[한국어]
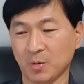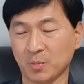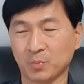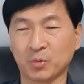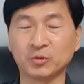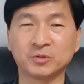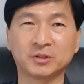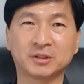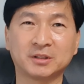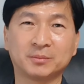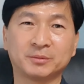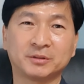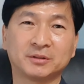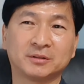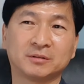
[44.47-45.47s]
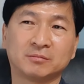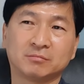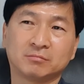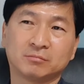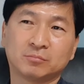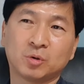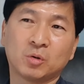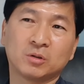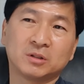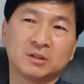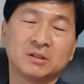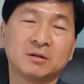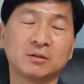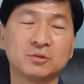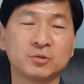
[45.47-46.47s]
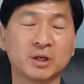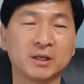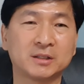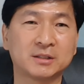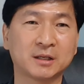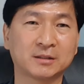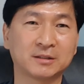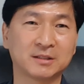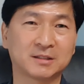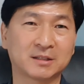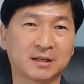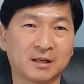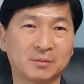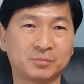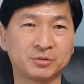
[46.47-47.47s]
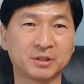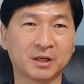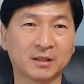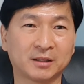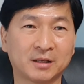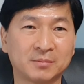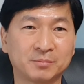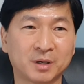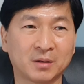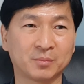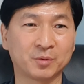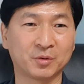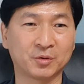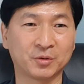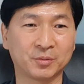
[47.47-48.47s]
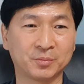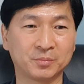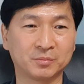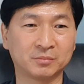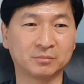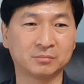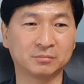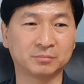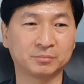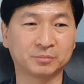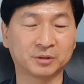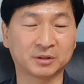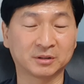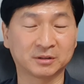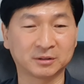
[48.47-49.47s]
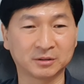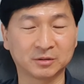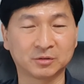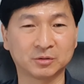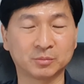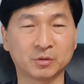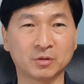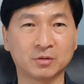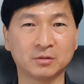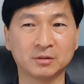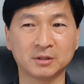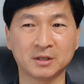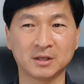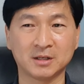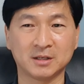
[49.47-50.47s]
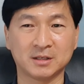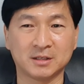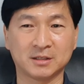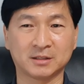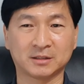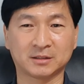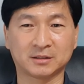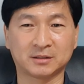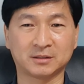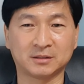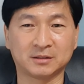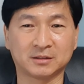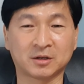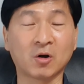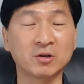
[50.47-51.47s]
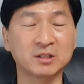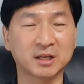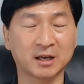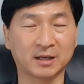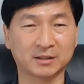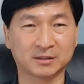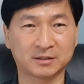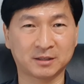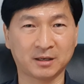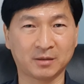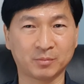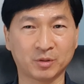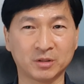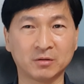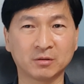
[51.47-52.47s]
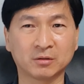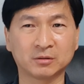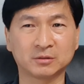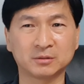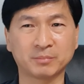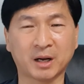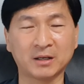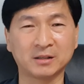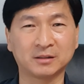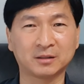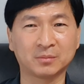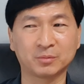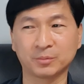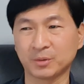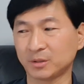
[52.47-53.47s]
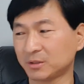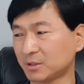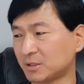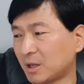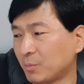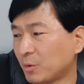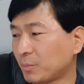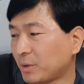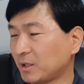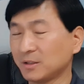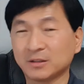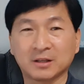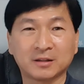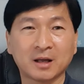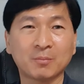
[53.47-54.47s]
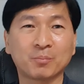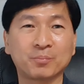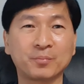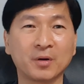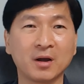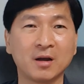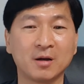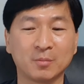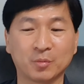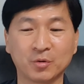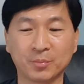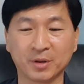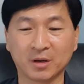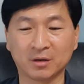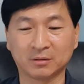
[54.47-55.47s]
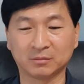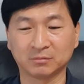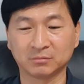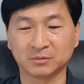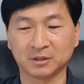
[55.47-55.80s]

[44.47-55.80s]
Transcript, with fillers: 본 느낌은 뭐 이런 류의 책들 있잖아요. 부자가 되는 방법 그리고 뭐 그 경제학 책 뭐 이런 거를 많이 읽다 보면 이제 제목만 이렇게 딱 보면